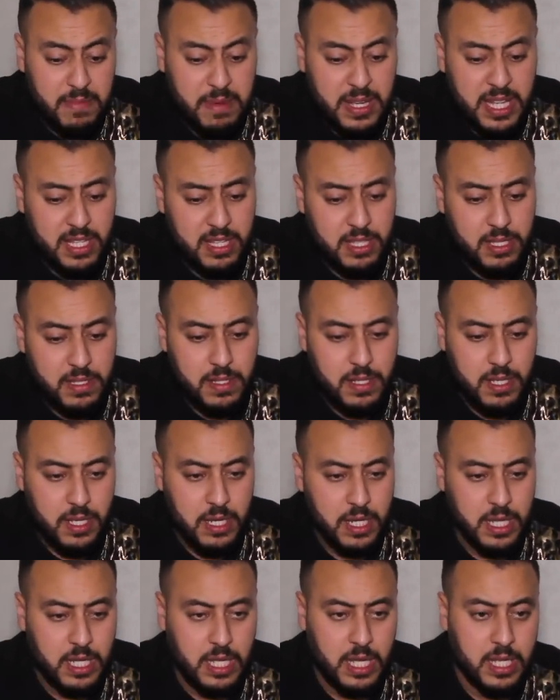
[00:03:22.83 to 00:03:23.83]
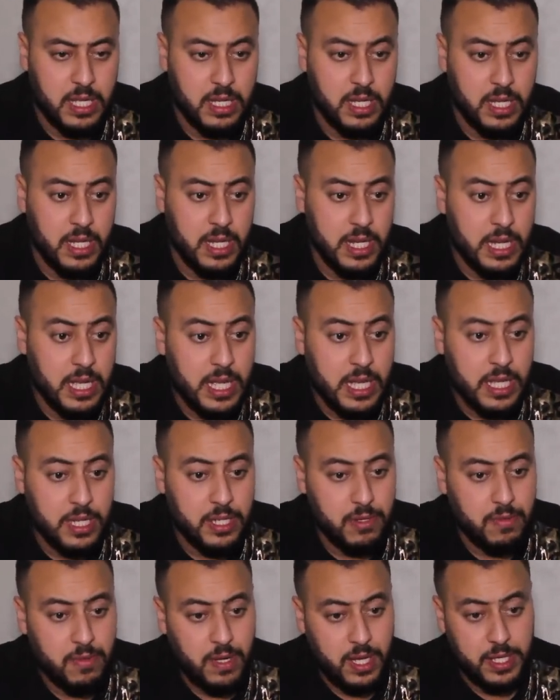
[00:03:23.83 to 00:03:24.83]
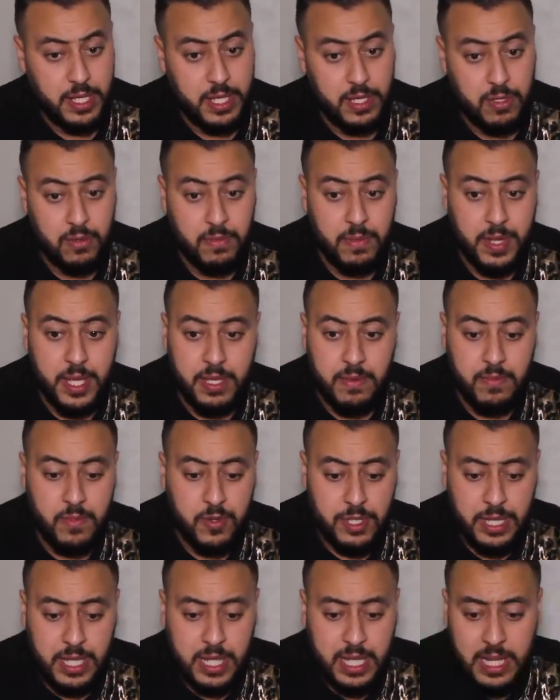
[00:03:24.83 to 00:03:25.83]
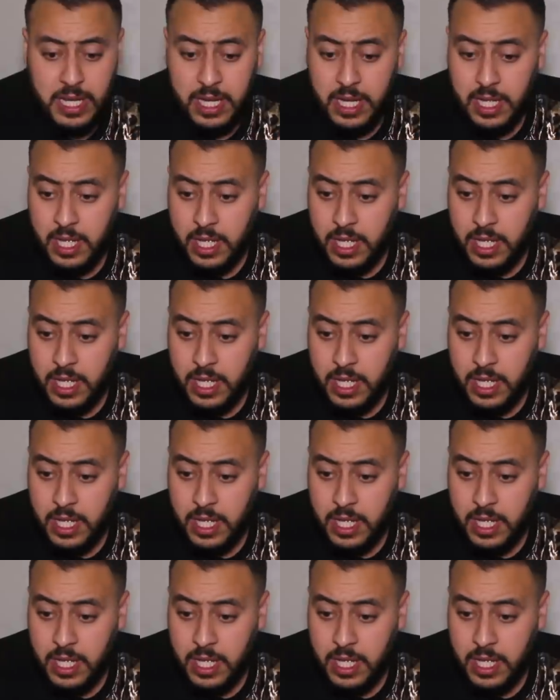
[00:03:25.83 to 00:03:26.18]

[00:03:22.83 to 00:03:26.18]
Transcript: بغيت الا كان الا كان شي واحد عنده معايا مشكل